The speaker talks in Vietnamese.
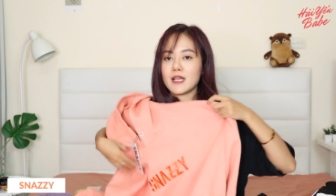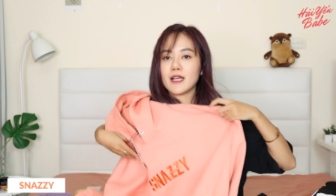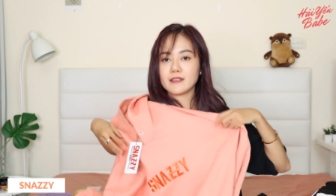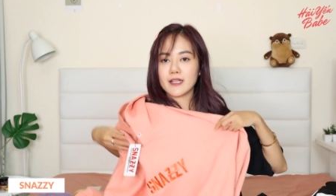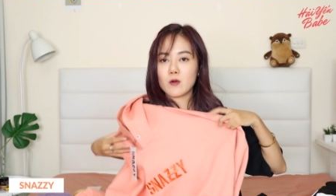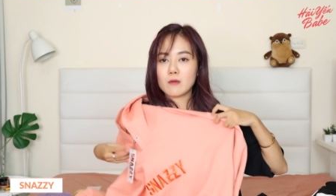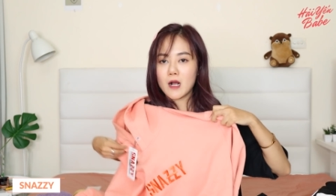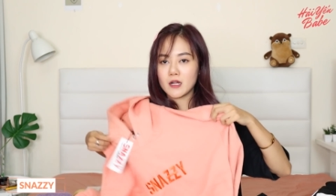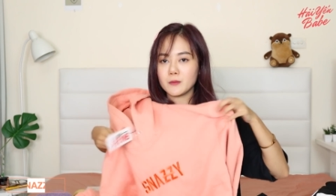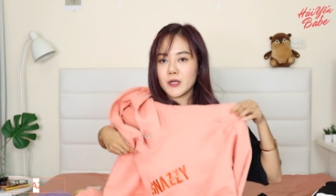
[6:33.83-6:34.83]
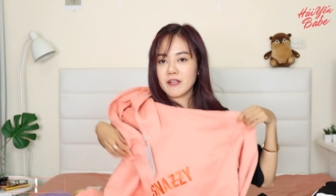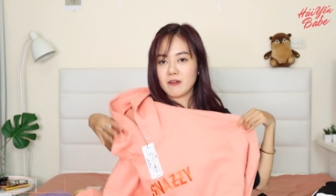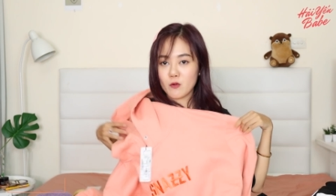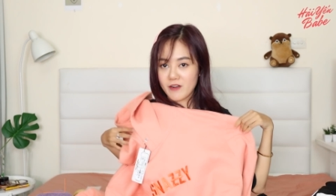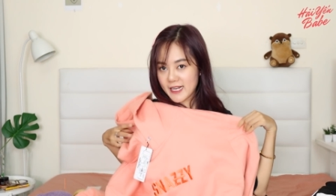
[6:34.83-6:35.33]
Đấy, người yêu không có những hoodie
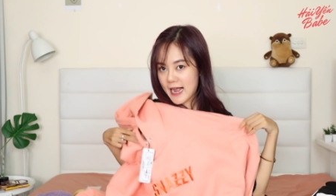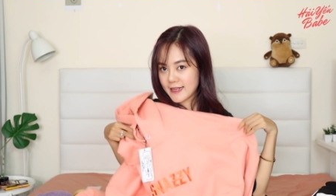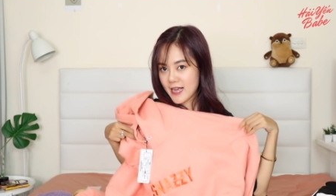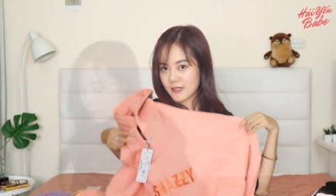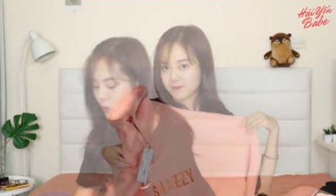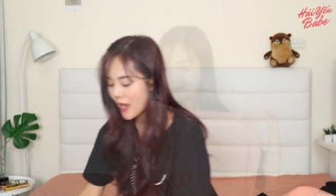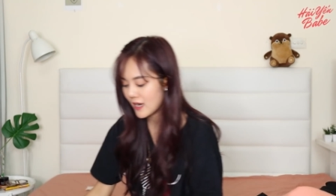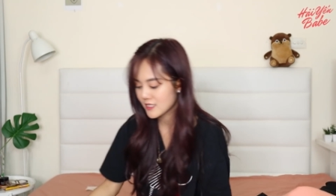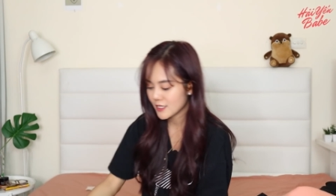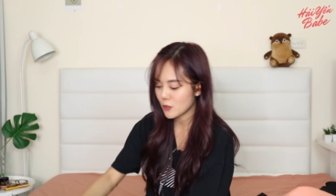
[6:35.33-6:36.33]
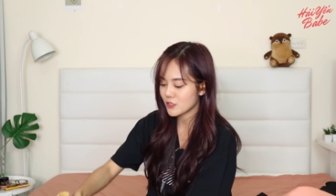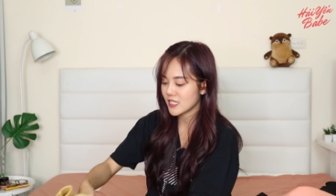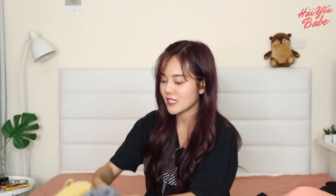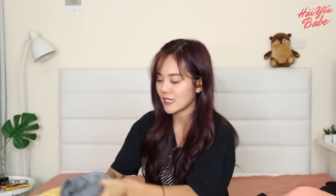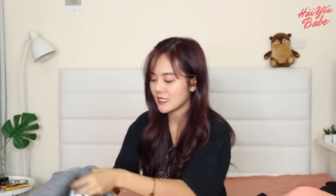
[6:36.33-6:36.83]
phải mua vài cái nhá. Mua hàng ở trên
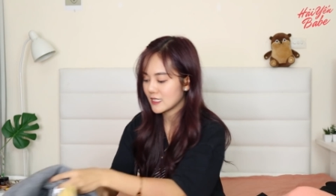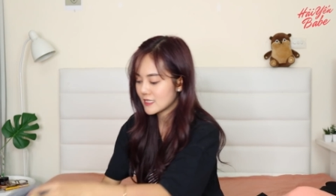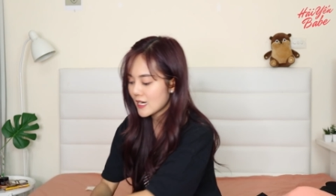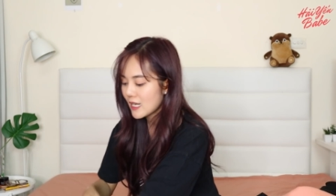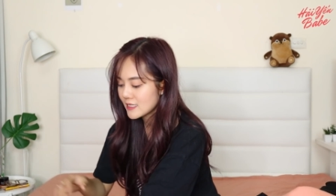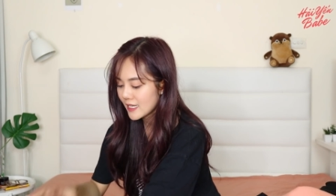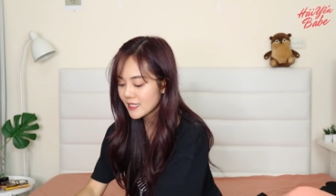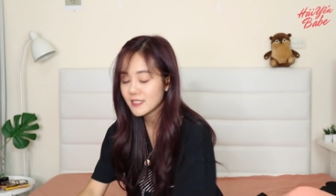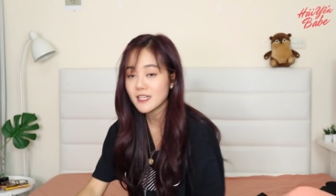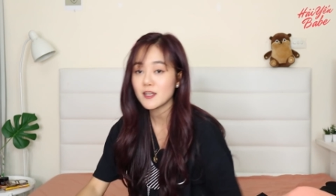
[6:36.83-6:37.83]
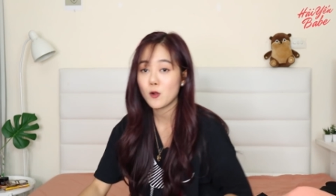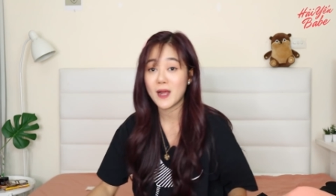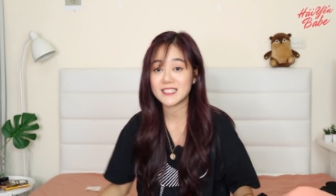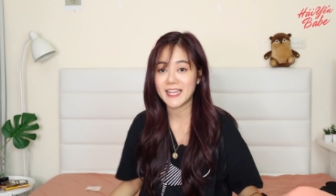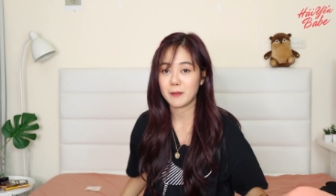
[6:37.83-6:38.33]
Dosin này thì chắc là sẽ như rất nhiều
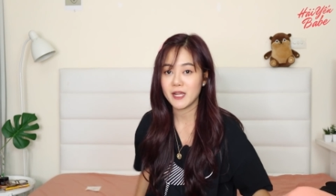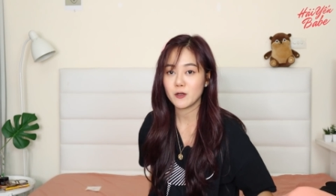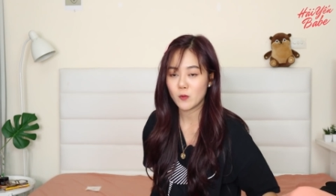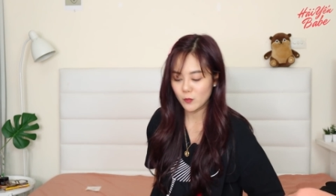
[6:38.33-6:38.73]
bạn trẻ biết đúng